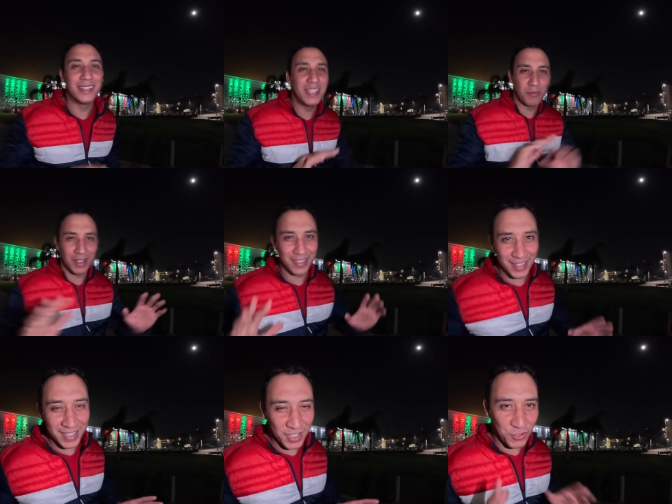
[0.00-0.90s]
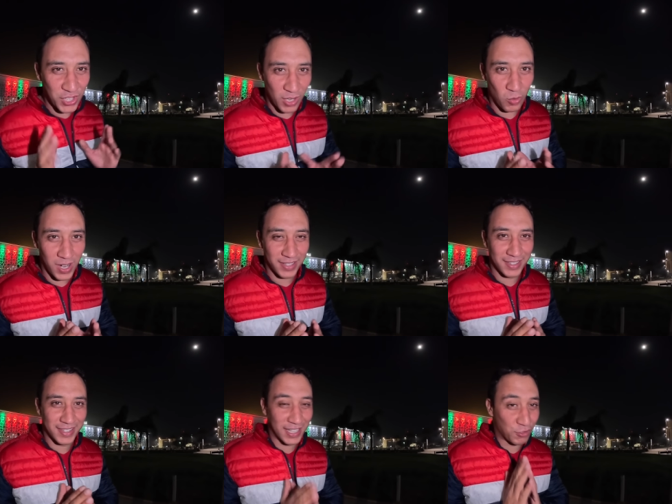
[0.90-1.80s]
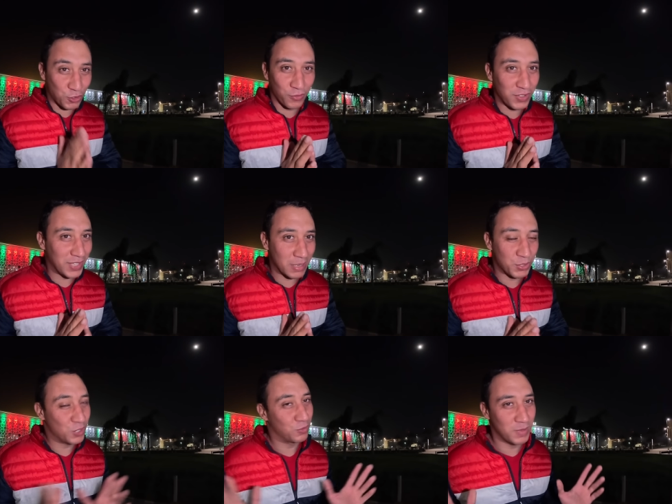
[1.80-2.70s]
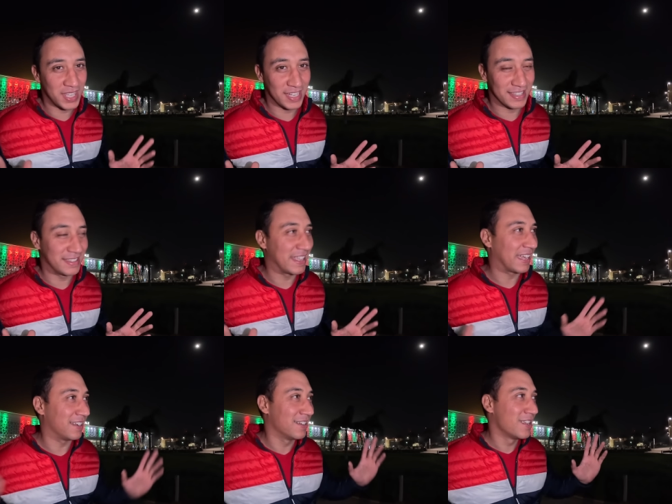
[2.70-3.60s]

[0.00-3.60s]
ديما الدراري في شهر واحد الدراري جونفي في كنمشيو مدينه الداخله